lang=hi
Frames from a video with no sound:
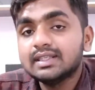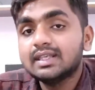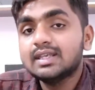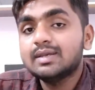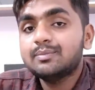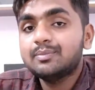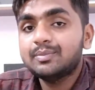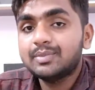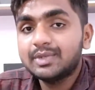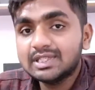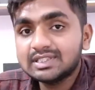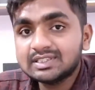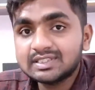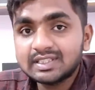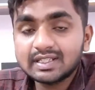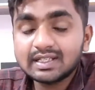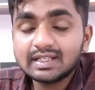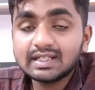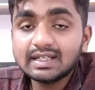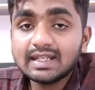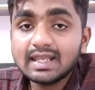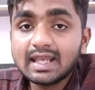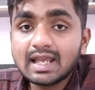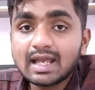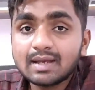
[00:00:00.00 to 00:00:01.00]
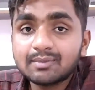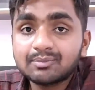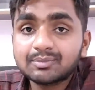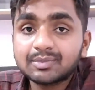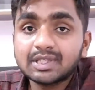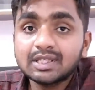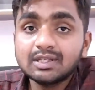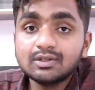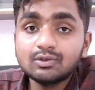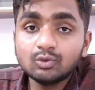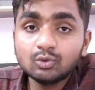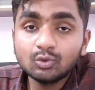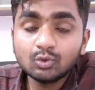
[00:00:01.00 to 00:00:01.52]
ये बेसिकली
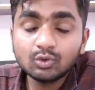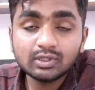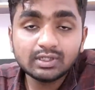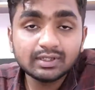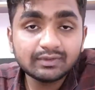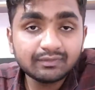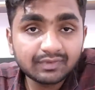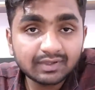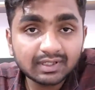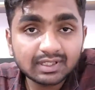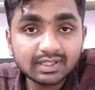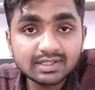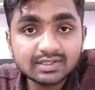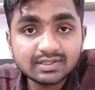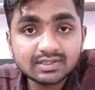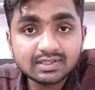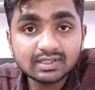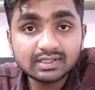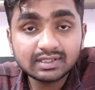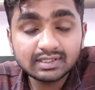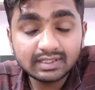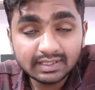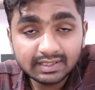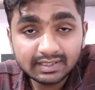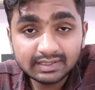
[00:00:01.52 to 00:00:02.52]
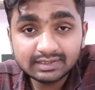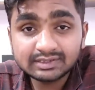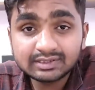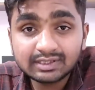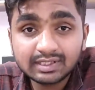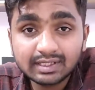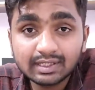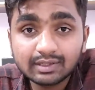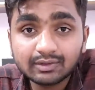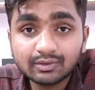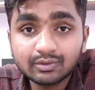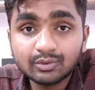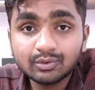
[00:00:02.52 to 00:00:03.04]
आपकी नोटिफिकेशन
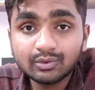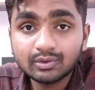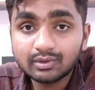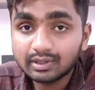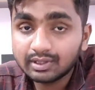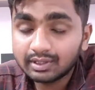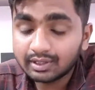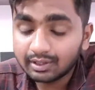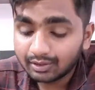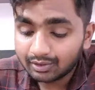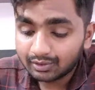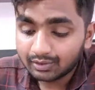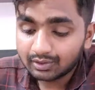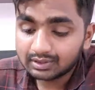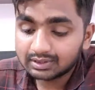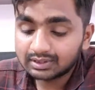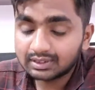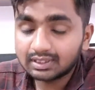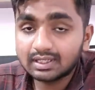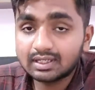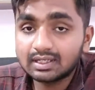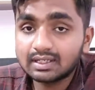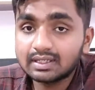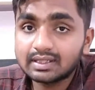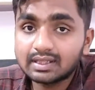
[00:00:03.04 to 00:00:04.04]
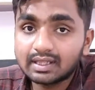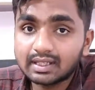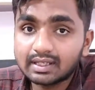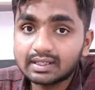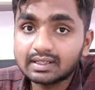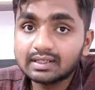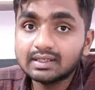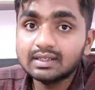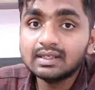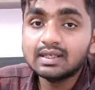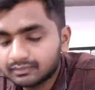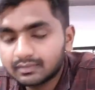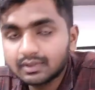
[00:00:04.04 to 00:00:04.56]
हिस्ट्री को रिकॉर्ड कर लेता
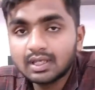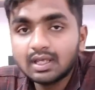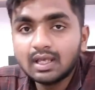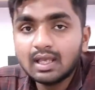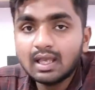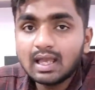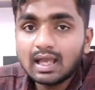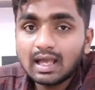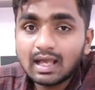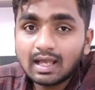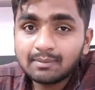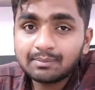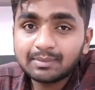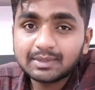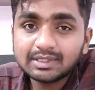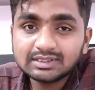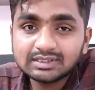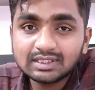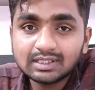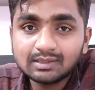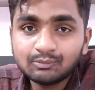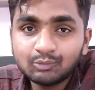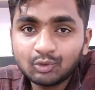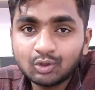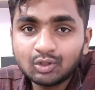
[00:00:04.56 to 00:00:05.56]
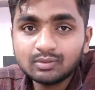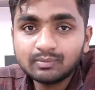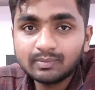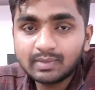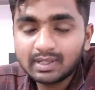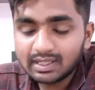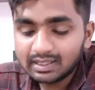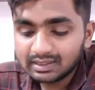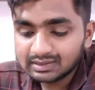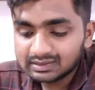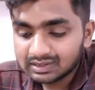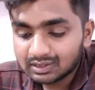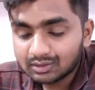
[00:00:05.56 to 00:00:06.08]
है आपके साथ बहुत
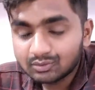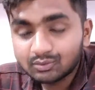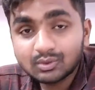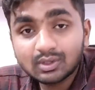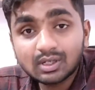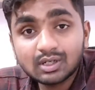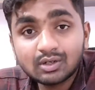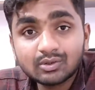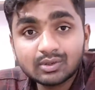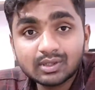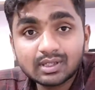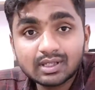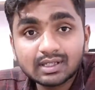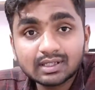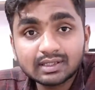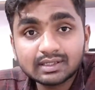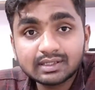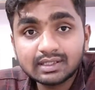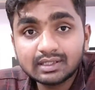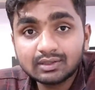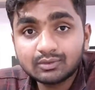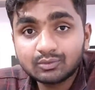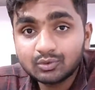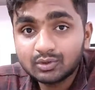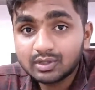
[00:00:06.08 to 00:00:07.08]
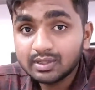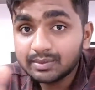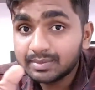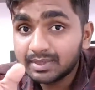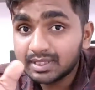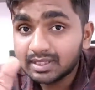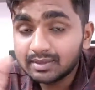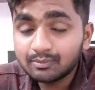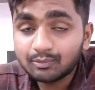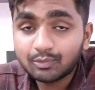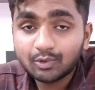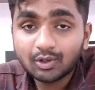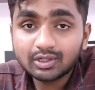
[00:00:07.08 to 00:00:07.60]
बार ऐसा हुआ होगा कि कोई
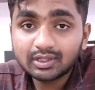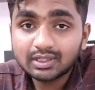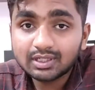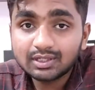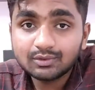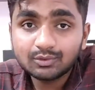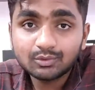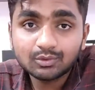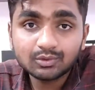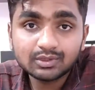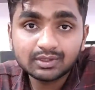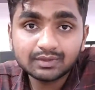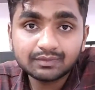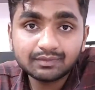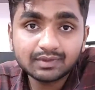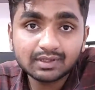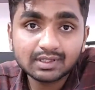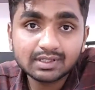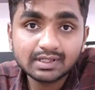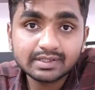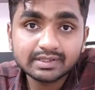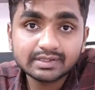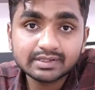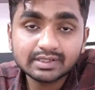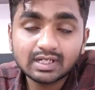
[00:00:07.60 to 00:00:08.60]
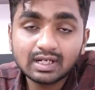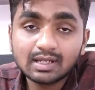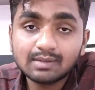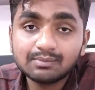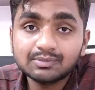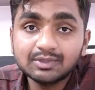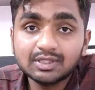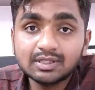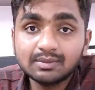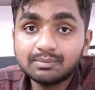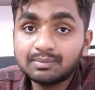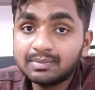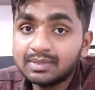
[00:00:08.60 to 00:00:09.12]
भी इम्पॉर्टेंट नोटिफिकेशन
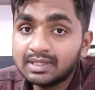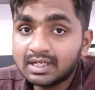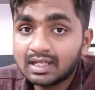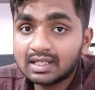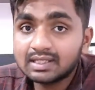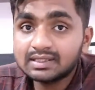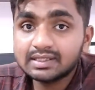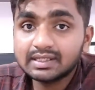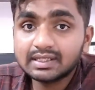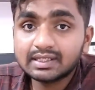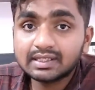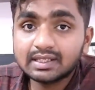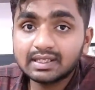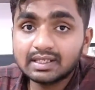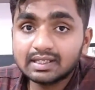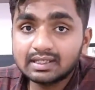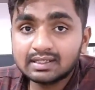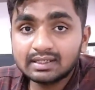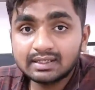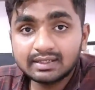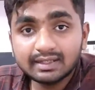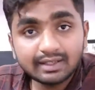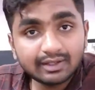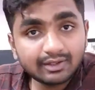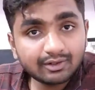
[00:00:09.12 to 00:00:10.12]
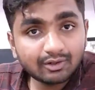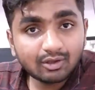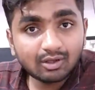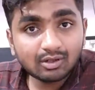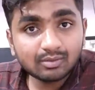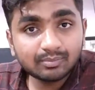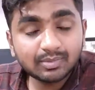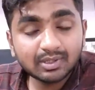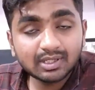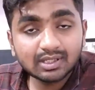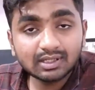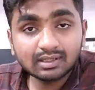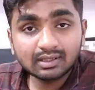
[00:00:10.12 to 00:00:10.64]
आपने बिना देखे क्लियर ऑल
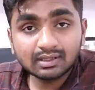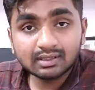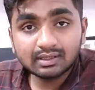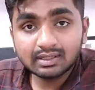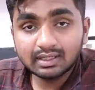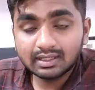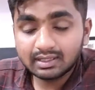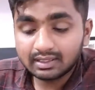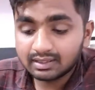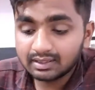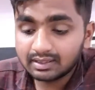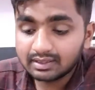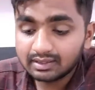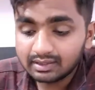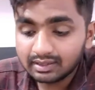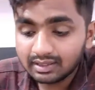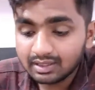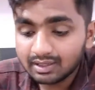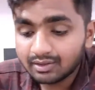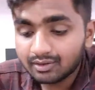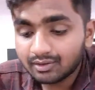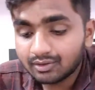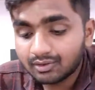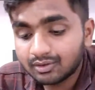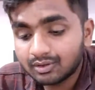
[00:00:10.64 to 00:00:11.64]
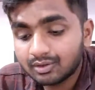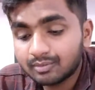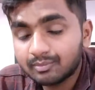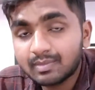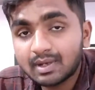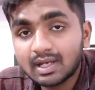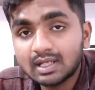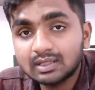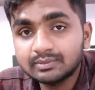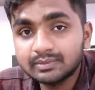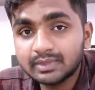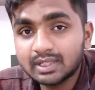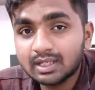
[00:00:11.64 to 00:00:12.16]
पर क्लिक कर दिया और
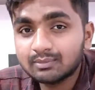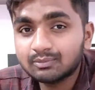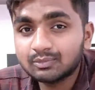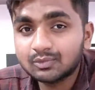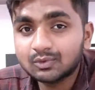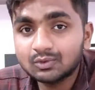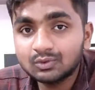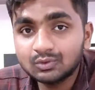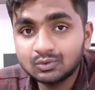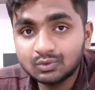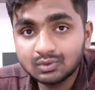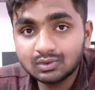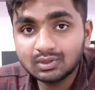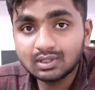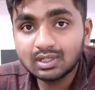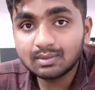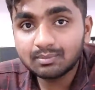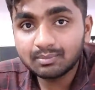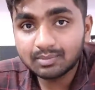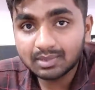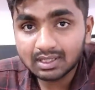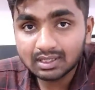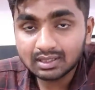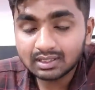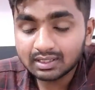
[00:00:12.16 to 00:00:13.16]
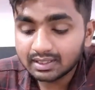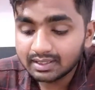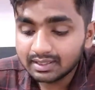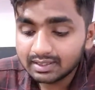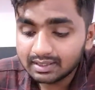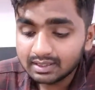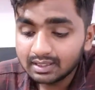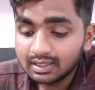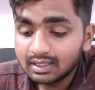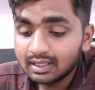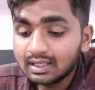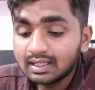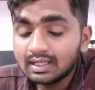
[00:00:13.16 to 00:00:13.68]
बाद में आपको ढूंढना पड़ता
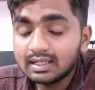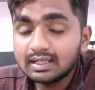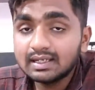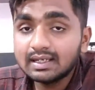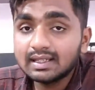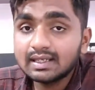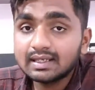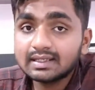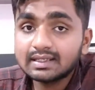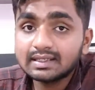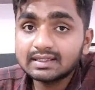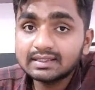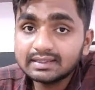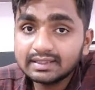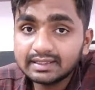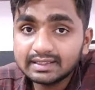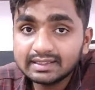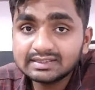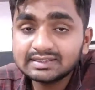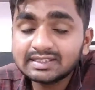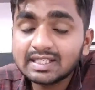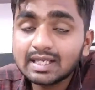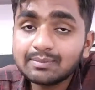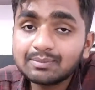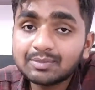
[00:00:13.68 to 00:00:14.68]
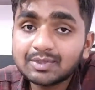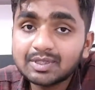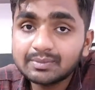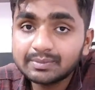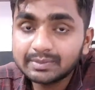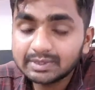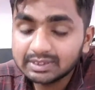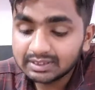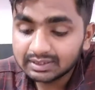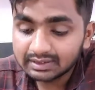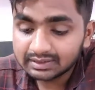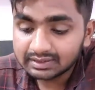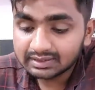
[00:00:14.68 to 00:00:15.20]
है लेकिन इस ऐप की
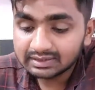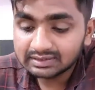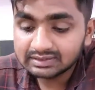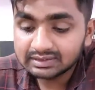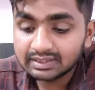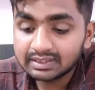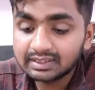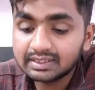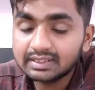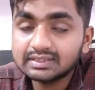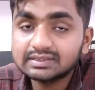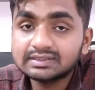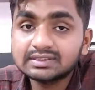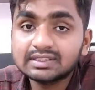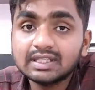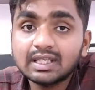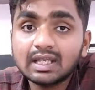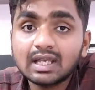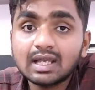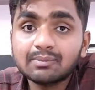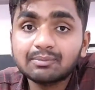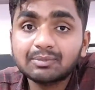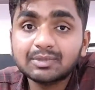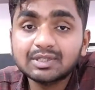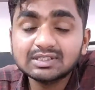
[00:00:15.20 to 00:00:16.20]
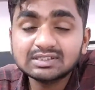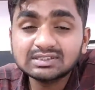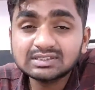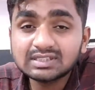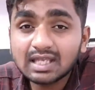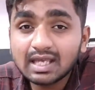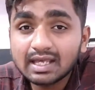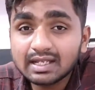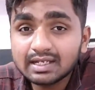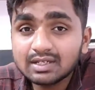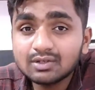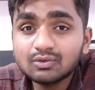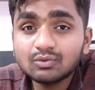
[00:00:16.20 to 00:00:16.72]
मदद के ज़रिए से आपके
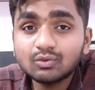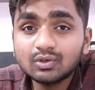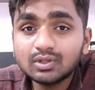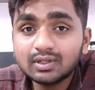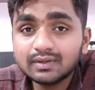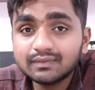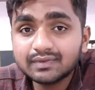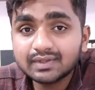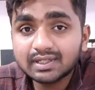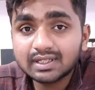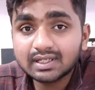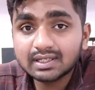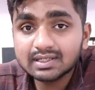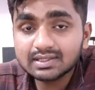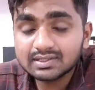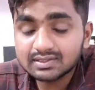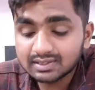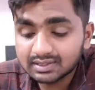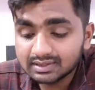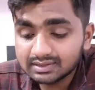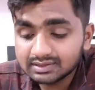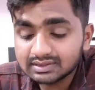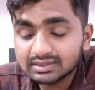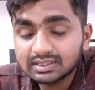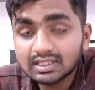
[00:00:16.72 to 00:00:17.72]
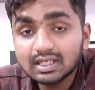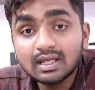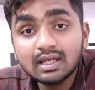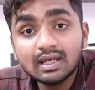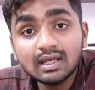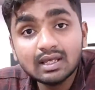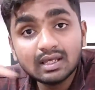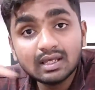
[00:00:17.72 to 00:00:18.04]
सारे नोटिफिकेशंस